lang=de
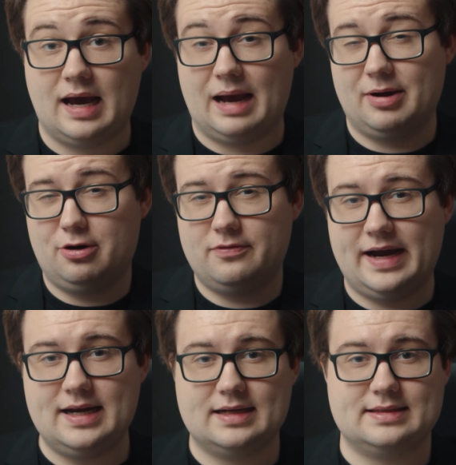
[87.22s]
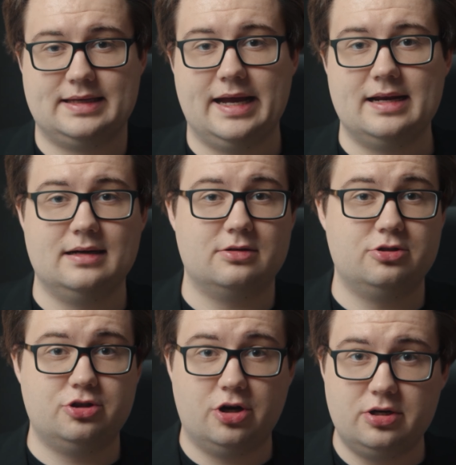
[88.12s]
Aber auch Weihnachtsgelder
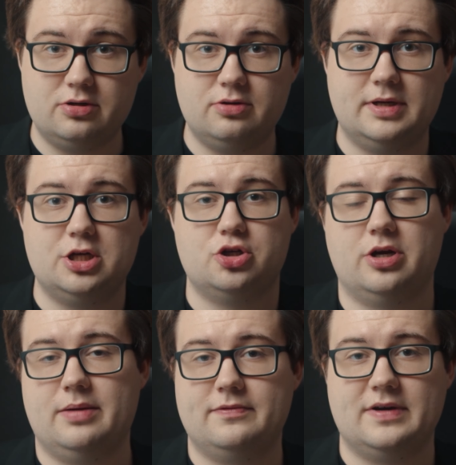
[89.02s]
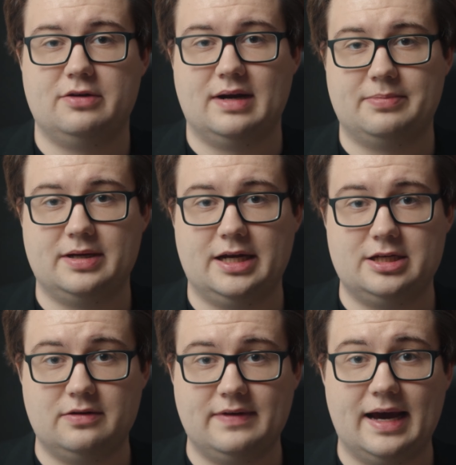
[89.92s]
könnten über die Steuerbefreiung
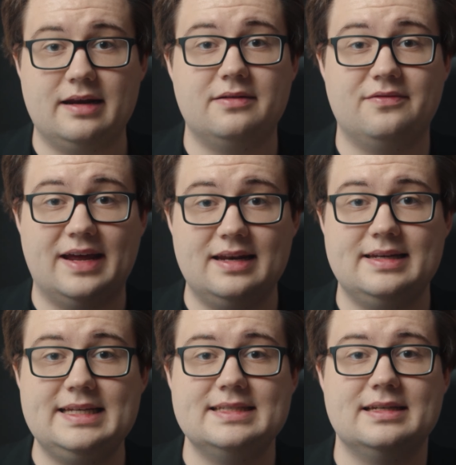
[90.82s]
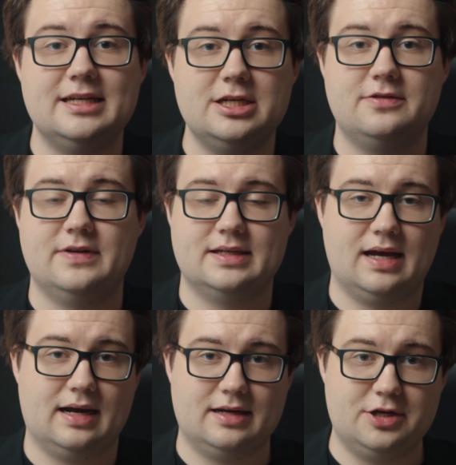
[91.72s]
abgerechnet werden, wenn diese nicht
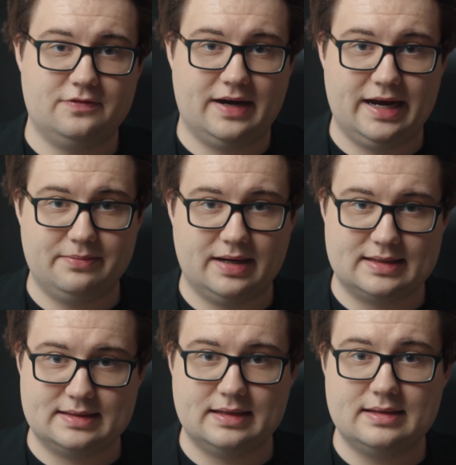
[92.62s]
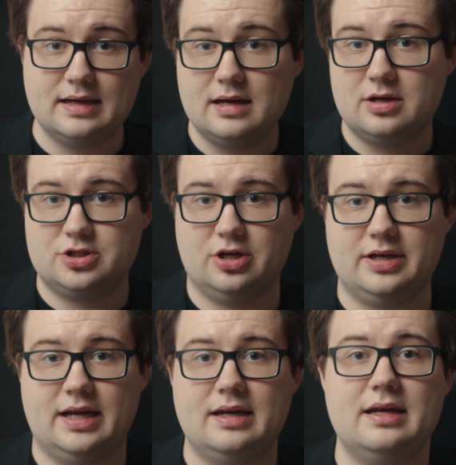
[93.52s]
vertraglich vereinbart sind,
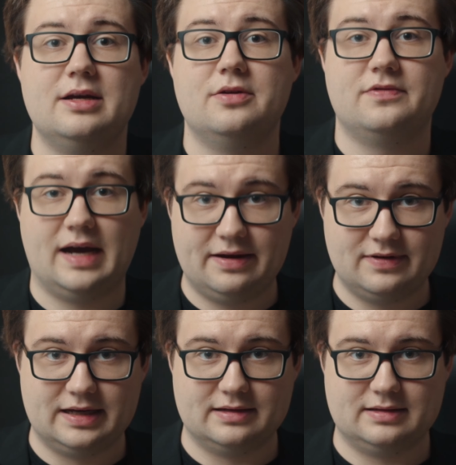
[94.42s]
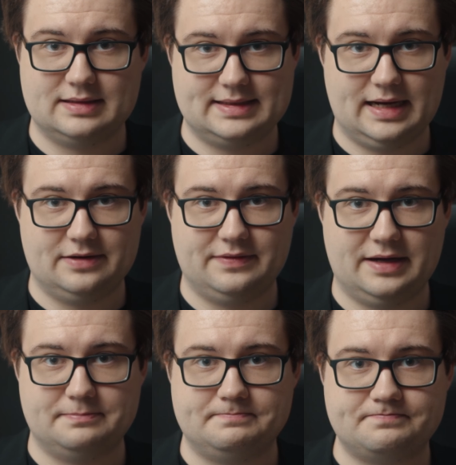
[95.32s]
sondern freiwillig gezahlt
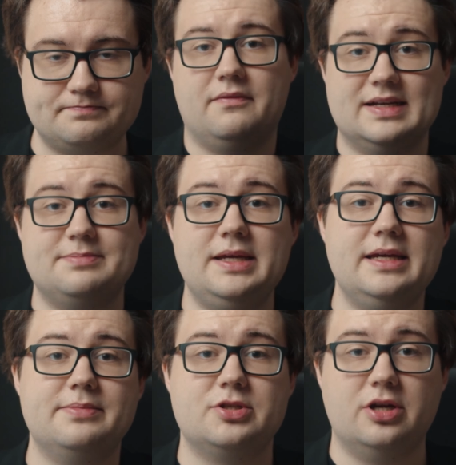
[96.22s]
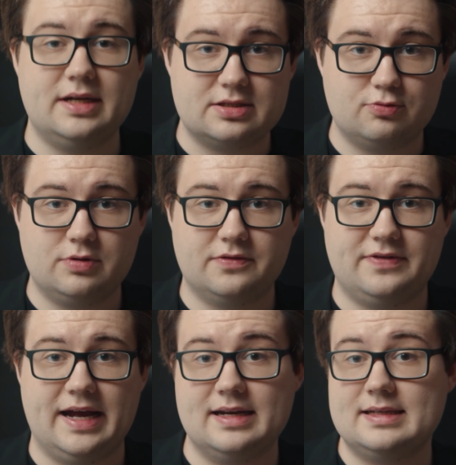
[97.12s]
werden. Was mir hier besonders gut
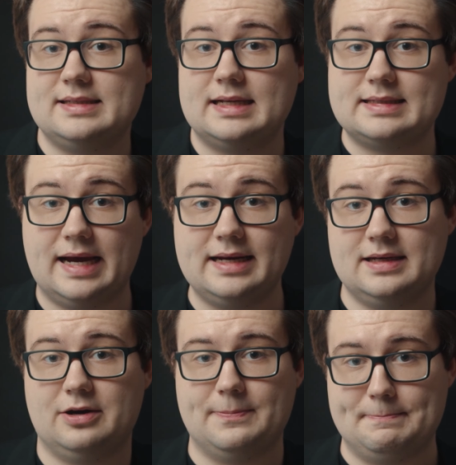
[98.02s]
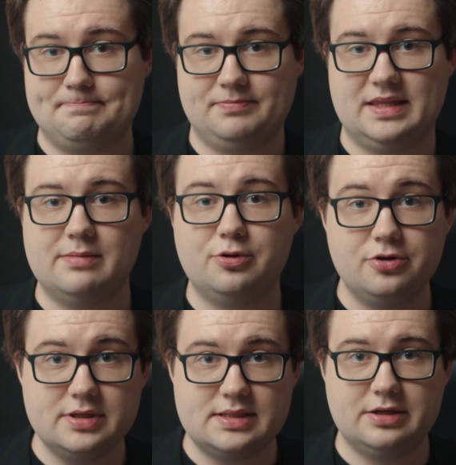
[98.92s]
gefällt, ist der Zeitraum. Die
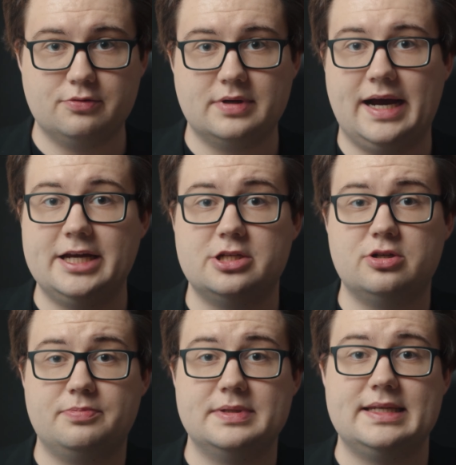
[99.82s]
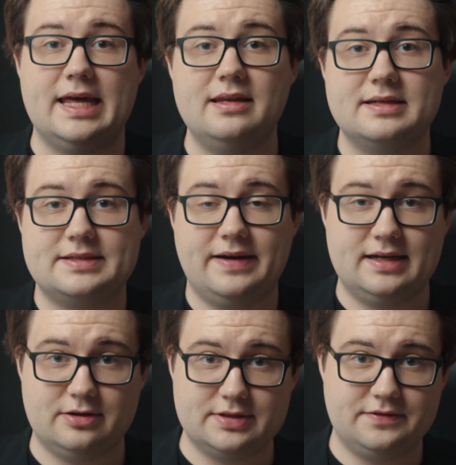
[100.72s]
Begünstigung reicht noch bis Ende
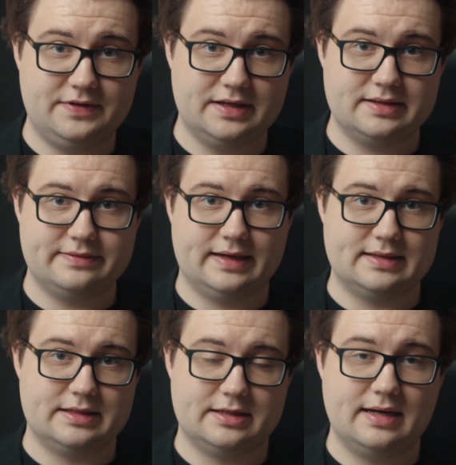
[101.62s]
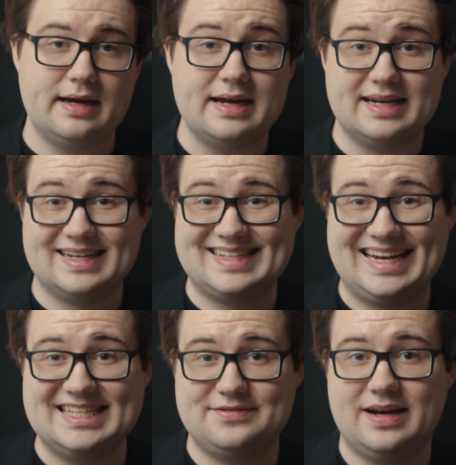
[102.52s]
2024. Das
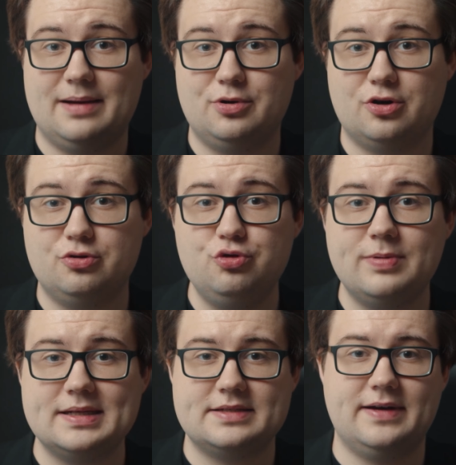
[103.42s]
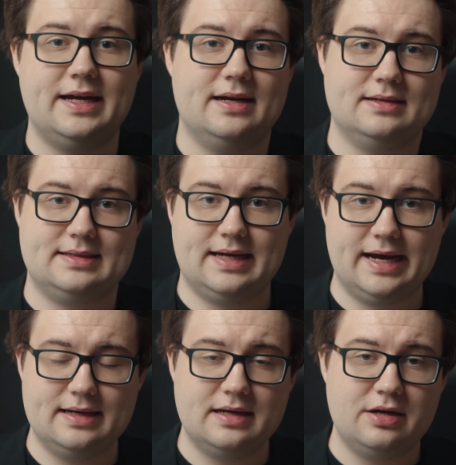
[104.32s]
heißt, wir haben noch über zwei Jahre
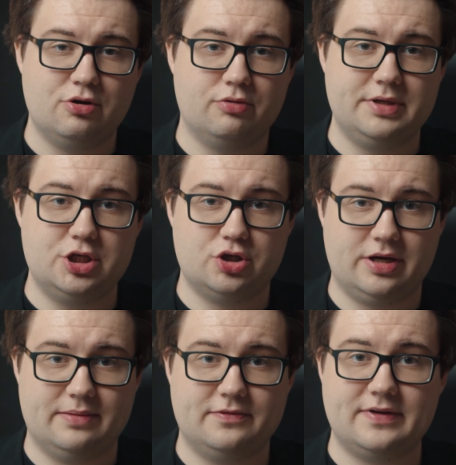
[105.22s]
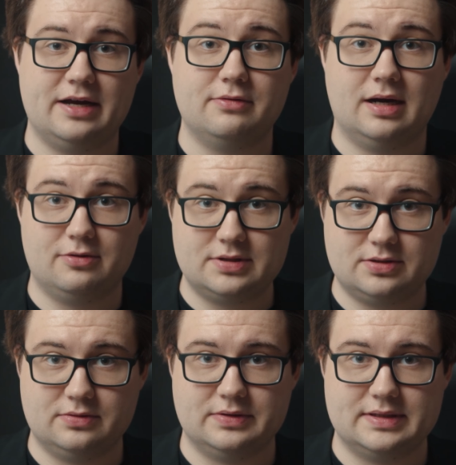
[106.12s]
Zeit, um die Steuerbefreiung
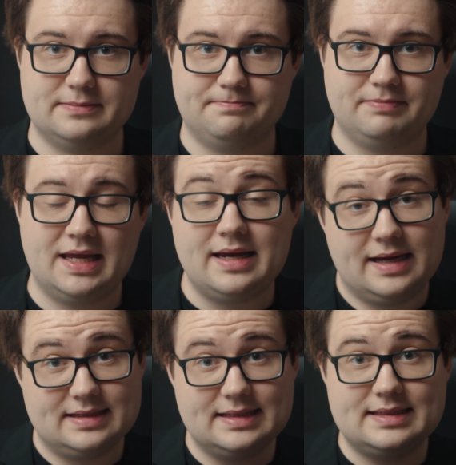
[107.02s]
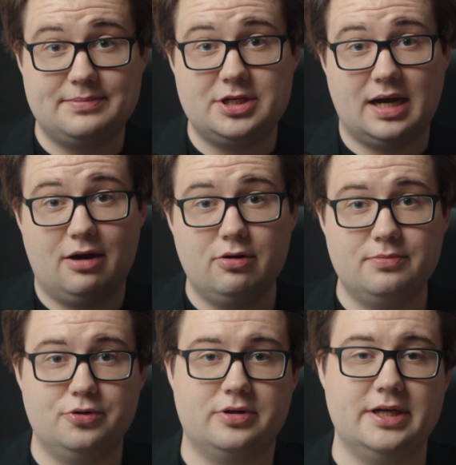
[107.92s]
auszunutzen. Es ist nämlich auch
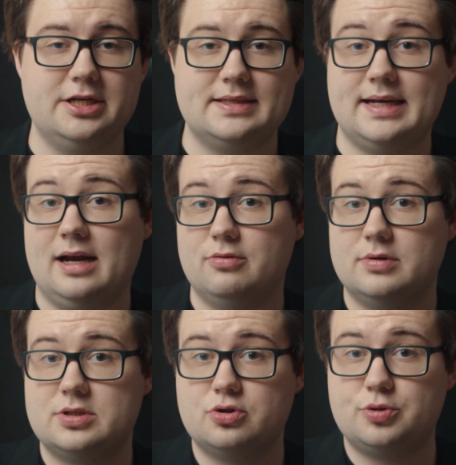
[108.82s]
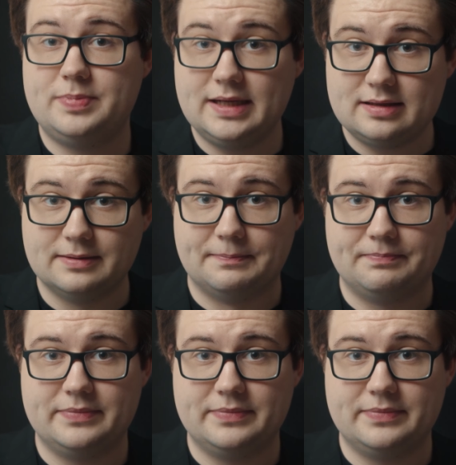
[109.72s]
möglich, Zahlungen zu splitten.